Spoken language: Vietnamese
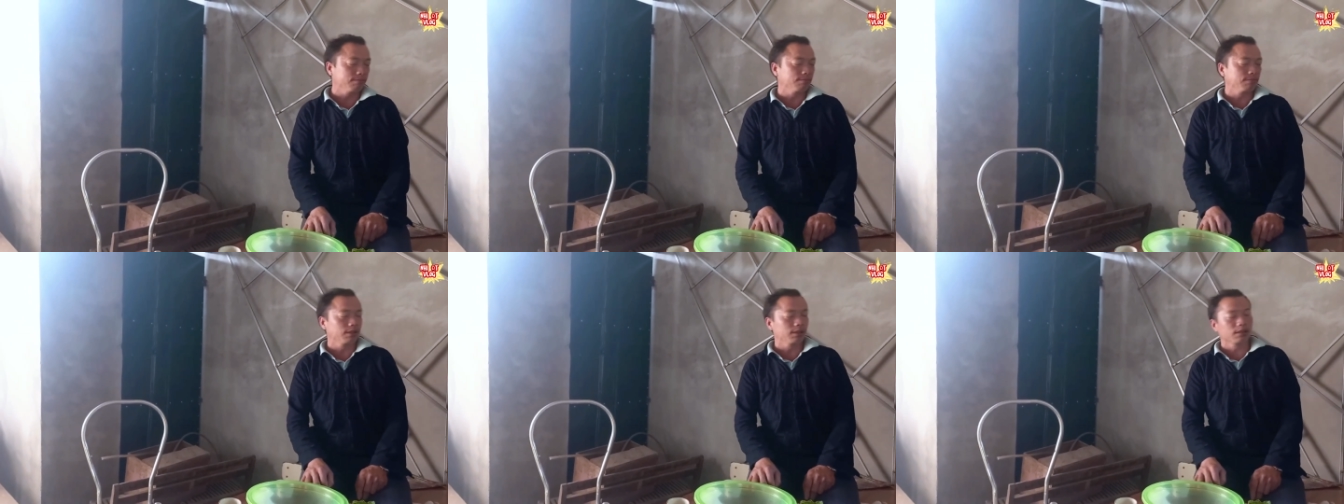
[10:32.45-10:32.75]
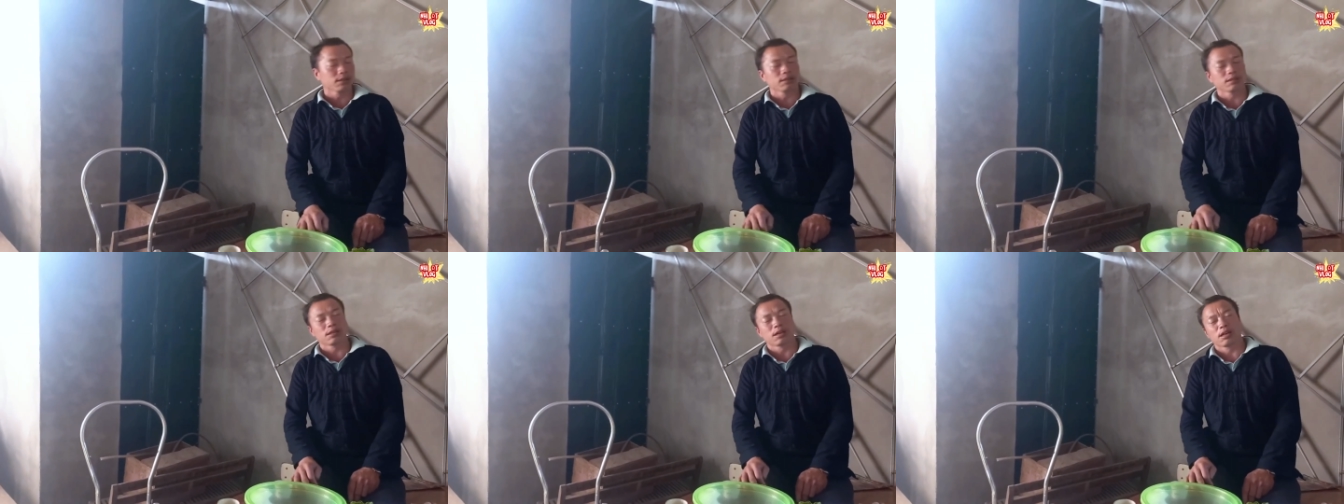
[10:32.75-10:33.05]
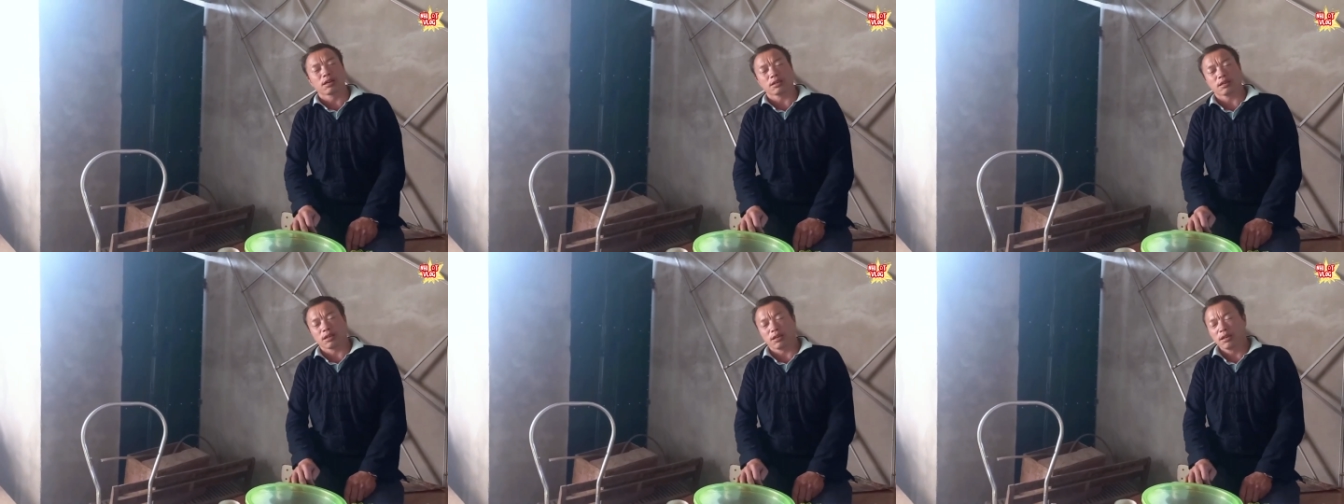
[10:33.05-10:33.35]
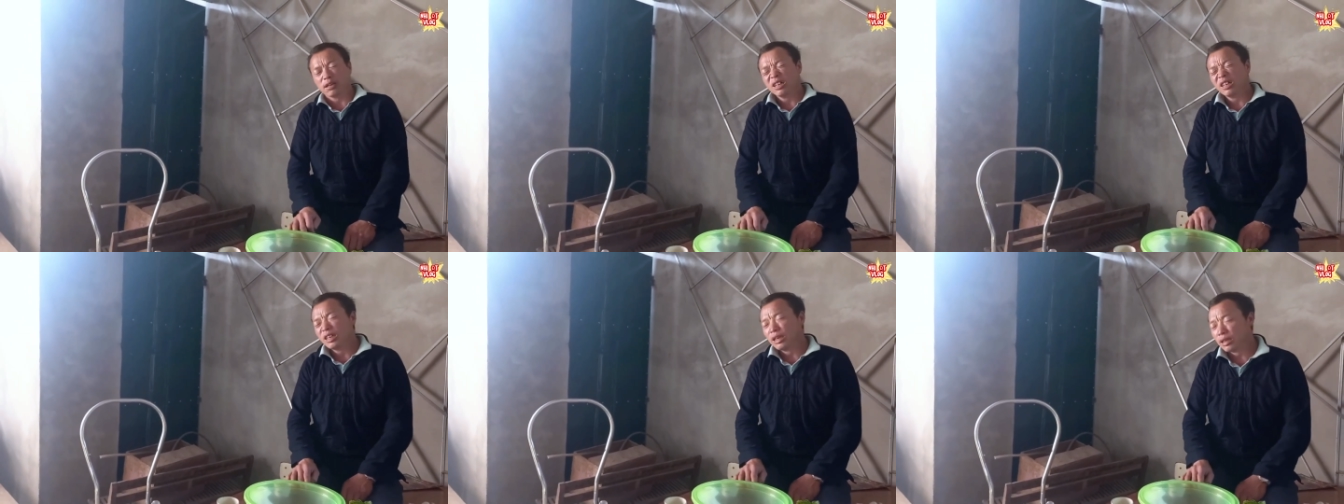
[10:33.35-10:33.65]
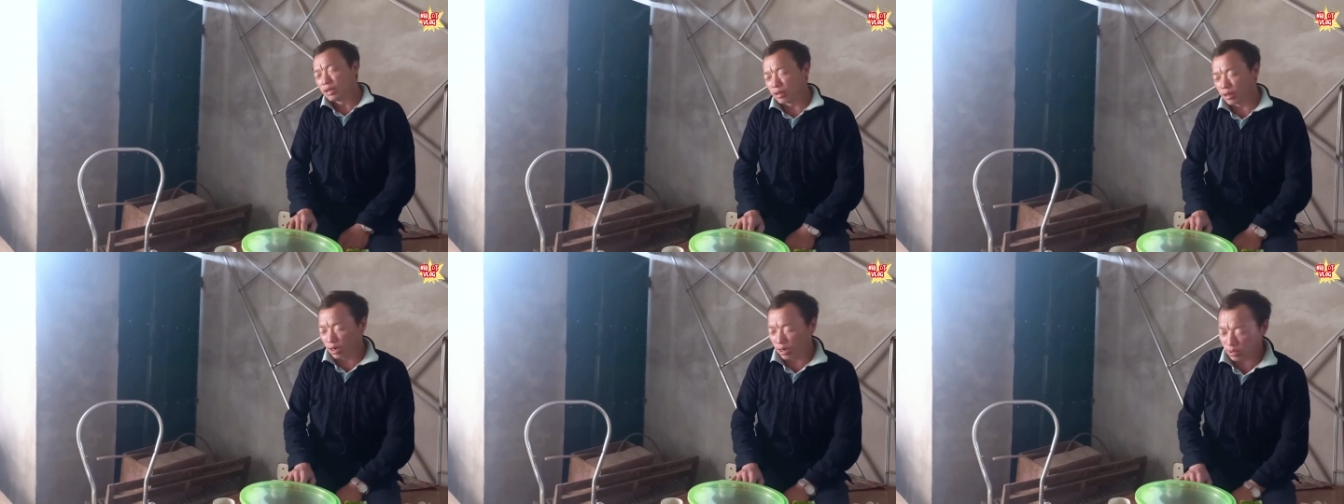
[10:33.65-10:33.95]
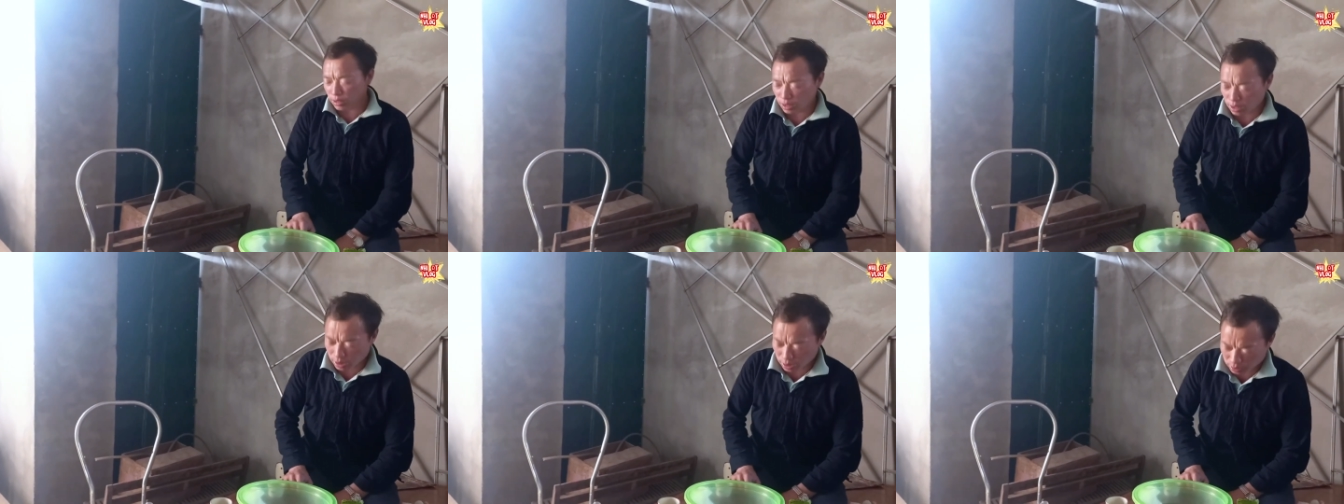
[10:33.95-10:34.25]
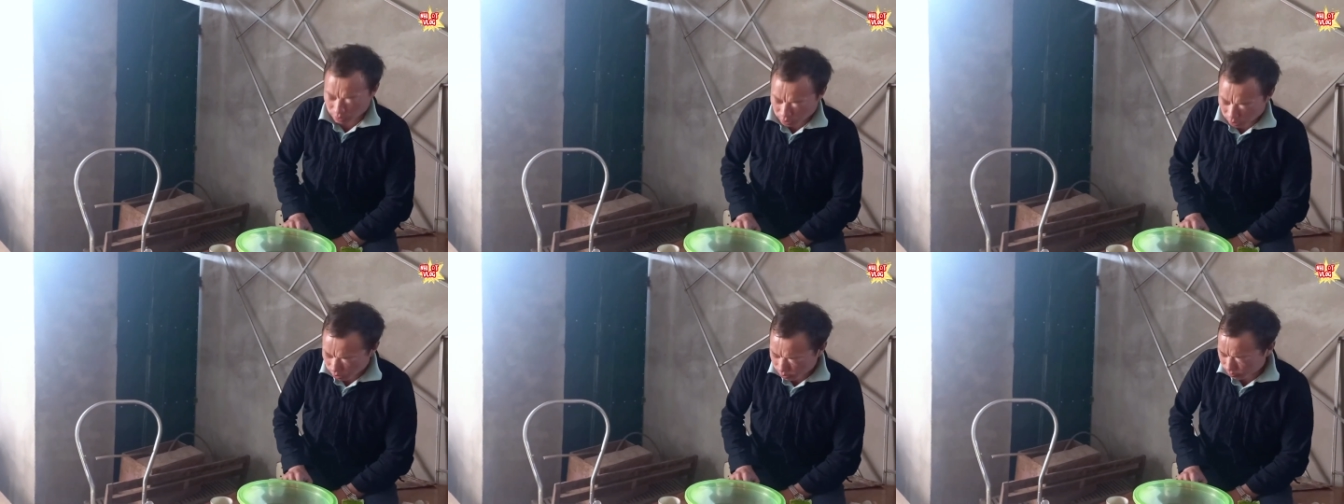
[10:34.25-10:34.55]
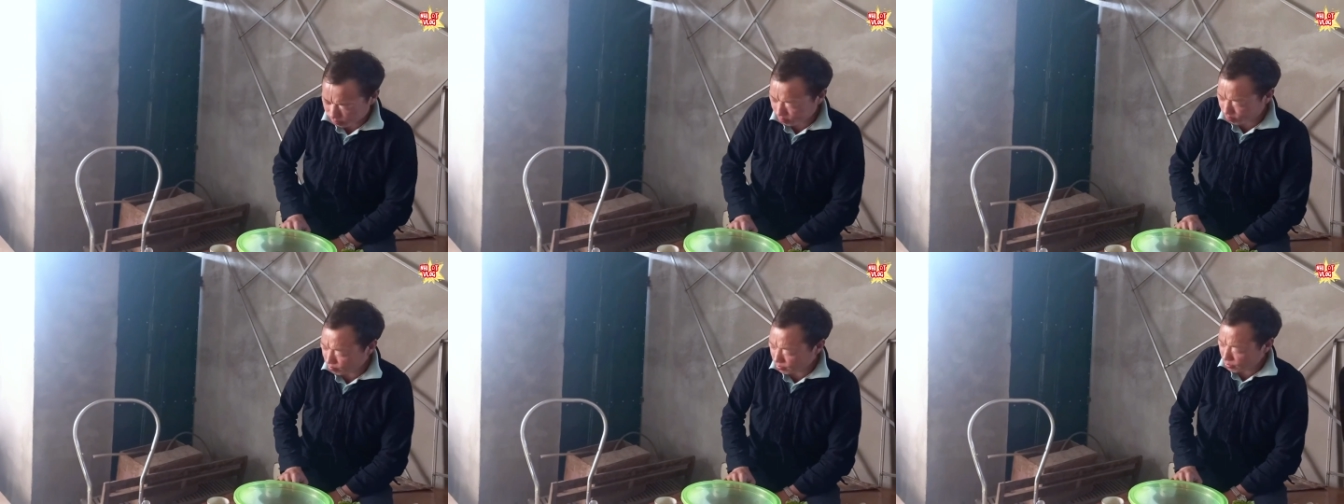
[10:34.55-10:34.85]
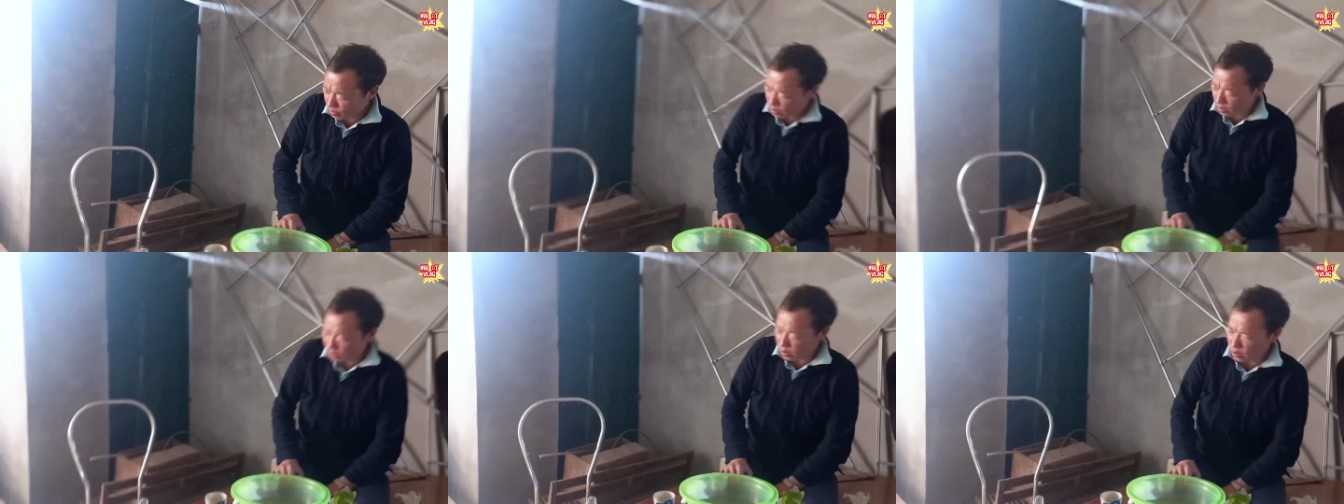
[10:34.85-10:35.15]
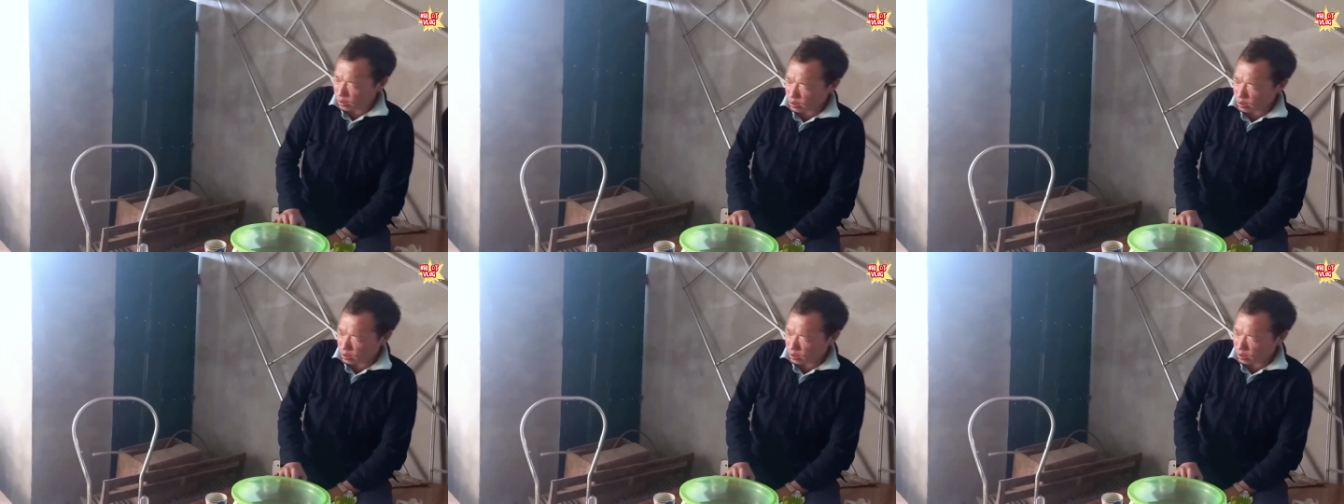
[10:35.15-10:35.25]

được 13.000 người thì cho cái bật lửa Zippo